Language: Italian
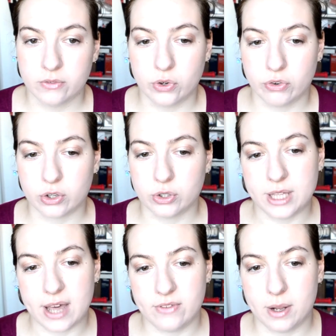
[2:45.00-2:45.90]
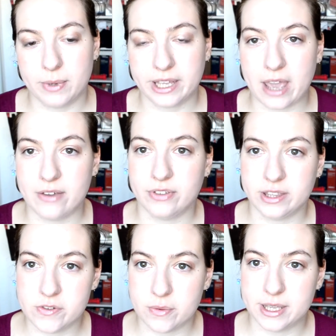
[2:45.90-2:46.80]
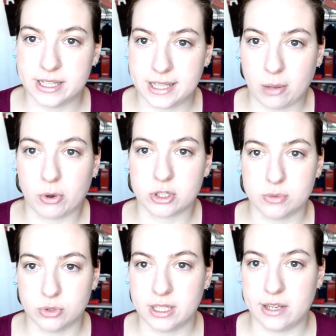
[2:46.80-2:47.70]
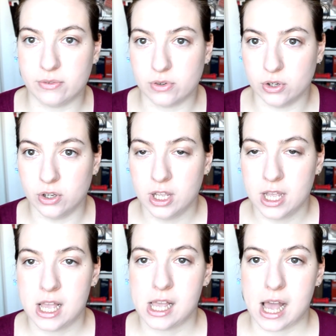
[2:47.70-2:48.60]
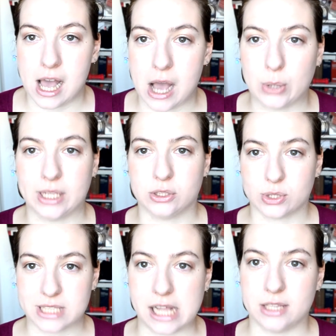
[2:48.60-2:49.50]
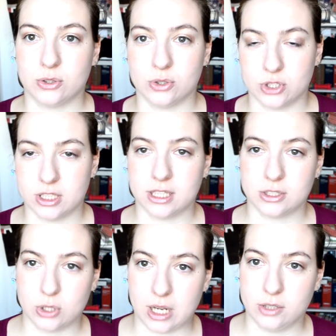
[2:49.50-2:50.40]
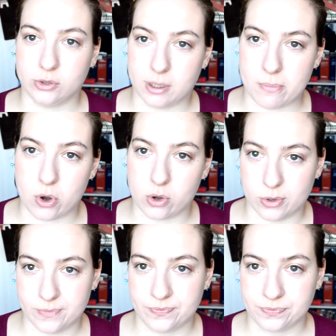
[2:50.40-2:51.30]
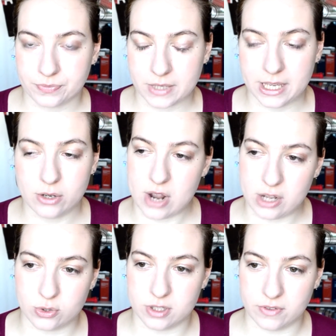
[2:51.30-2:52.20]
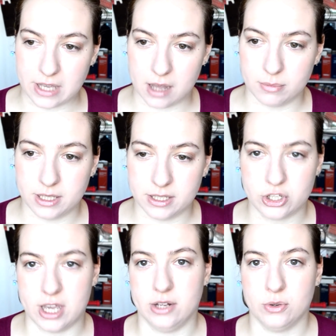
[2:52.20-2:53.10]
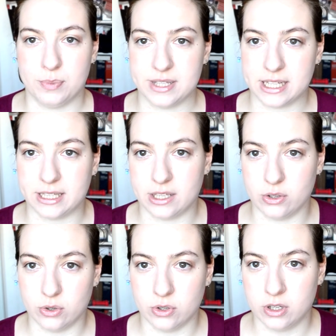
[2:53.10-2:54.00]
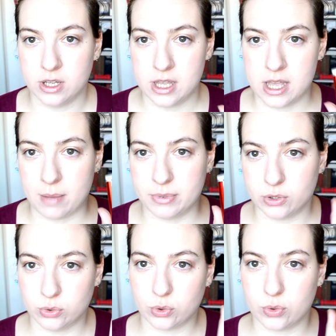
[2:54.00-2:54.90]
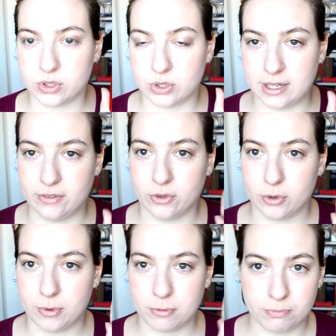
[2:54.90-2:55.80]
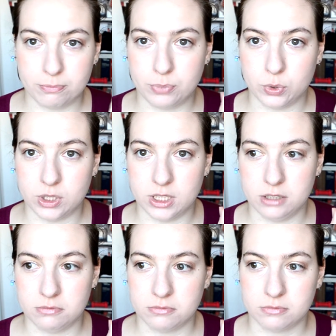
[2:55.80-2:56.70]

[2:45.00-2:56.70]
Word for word: volevo raccontarvela perché effettivamente il prossimo telefono ha un altro salto generazionale non da poco e non è giustificabile, cioè non pensate che io abbia tenuto questo telefono per più di